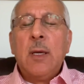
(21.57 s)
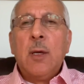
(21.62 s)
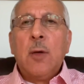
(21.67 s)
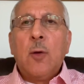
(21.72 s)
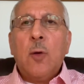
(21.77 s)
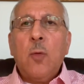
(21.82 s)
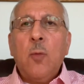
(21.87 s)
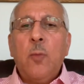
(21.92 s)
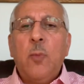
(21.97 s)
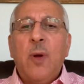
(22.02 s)

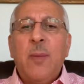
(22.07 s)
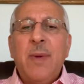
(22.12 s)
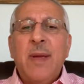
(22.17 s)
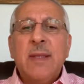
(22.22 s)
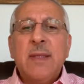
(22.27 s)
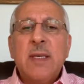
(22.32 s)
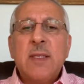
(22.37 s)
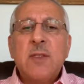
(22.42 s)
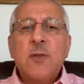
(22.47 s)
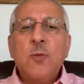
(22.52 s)
ربما
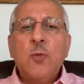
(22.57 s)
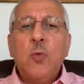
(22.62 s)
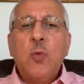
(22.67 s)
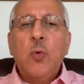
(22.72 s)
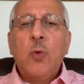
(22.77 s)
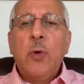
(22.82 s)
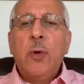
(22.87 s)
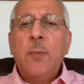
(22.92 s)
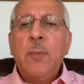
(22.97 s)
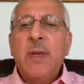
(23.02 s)

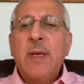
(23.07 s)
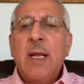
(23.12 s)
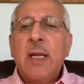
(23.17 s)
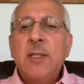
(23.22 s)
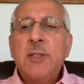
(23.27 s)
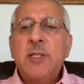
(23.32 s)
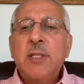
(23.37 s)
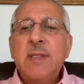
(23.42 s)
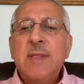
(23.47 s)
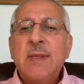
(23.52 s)
تزول من
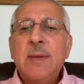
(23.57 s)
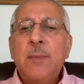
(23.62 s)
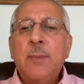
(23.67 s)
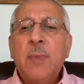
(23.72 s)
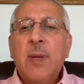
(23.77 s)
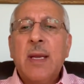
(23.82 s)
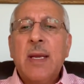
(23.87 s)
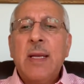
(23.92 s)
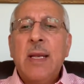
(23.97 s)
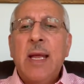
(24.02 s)

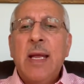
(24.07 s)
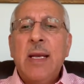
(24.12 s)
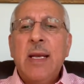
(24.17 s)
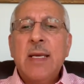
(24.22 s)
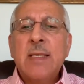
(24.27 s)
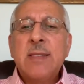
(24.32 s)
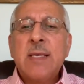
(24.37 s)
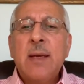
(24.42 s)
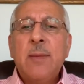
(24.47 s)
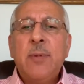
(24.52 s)
الجسم خلال
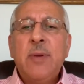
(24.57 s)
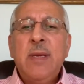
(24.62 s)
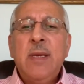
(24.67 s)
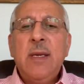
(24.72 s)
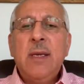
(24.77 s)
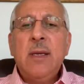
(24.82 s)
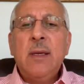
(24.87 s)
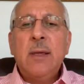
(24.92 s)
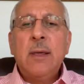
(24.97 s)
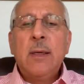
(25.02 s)

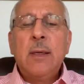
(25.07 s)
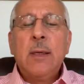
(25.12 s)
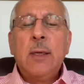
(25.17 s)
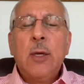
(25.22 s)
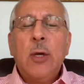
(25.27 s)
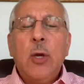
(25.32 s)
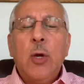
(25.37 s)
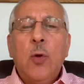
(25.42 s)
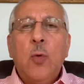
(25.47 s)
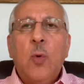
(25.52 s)
أسابيع
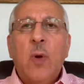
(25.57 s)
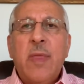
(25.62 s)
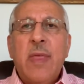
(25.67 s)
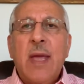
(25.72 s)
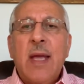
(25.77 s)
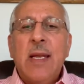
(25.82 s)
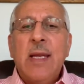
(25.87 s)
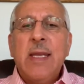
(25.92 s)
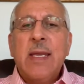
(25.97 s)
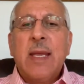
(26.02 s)

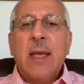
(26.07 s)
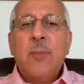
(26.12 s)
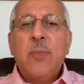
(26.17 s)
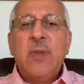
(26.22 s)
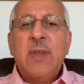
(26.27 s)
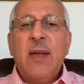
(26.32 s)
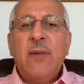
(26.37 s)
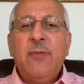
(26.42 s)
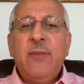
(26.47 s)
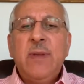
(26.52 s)
وذلك
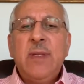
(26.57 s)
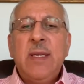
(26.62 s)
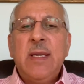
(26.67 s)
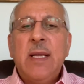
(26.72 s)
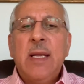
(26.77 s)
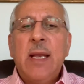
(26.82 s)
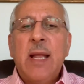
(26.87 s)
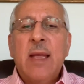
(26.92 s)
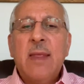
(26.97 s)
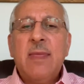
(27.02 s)

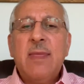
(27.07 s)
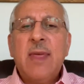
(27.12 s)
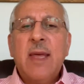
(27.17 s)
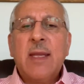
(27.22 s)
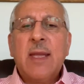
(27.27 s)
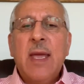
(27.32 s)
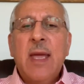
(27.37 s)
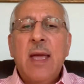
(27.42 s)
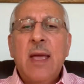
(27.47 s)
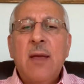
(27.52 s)
بتفعيل
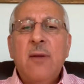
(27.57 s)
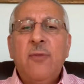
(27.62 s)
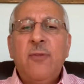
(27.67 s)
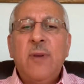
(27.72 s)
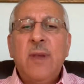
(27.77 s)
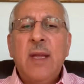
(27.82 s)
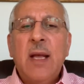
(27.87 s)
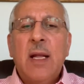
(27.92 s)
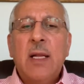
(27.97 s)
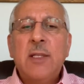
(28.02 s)
الذكاء
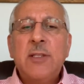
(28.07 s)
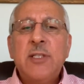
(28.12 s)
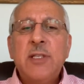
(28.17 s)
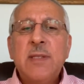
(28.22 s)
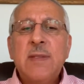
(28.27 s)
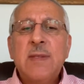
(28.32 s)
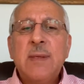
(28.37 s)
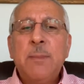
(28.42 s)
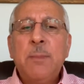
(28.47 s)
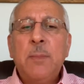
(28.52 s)
في
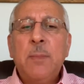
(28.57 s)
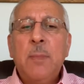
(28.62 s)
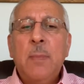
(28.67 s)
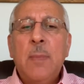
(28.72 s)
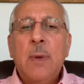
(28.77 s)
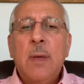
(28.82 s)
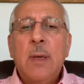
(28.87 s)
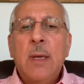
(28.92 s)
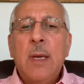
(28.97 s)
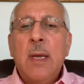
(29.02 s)
الجسم
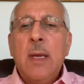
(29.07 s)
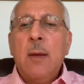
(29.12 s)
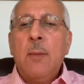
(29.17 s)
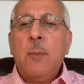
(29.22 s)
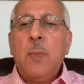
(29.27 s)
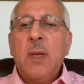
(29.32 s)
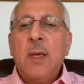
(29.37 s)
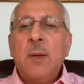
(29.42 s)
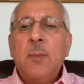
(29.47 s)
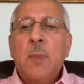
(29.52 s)

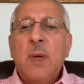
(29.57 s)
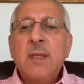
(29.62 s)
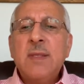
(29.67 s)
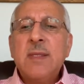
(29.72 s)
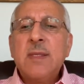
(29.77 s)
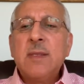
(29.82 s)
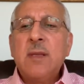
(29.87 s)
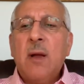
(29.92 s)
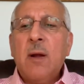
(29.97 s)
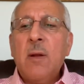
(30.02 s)
من
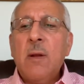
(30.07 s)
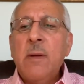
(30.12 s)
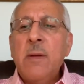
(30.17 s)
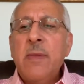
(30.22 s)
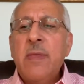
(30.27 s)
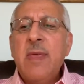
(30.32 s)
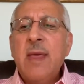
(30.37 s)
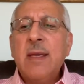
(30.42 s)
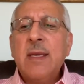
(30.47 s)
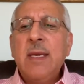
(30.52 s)
مصدر
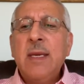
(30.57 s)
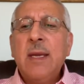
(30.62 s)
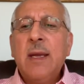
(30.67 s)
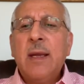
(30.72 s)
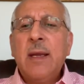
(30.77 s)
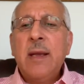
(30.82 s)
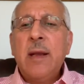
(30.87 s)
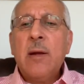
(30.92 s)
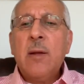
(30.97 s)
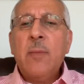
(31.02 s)
ذكي
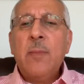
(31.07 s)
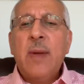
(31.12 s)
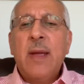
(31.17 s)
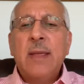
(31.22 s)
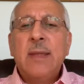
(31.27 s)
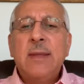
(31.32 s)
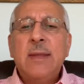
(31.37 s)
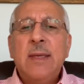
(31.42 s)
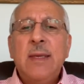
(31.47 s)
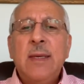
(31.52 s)
غير
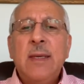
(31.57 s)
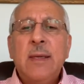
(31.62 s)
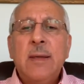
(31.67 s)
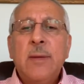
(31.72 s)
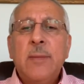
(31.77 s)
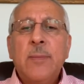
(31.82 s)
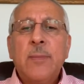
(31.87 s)
مادي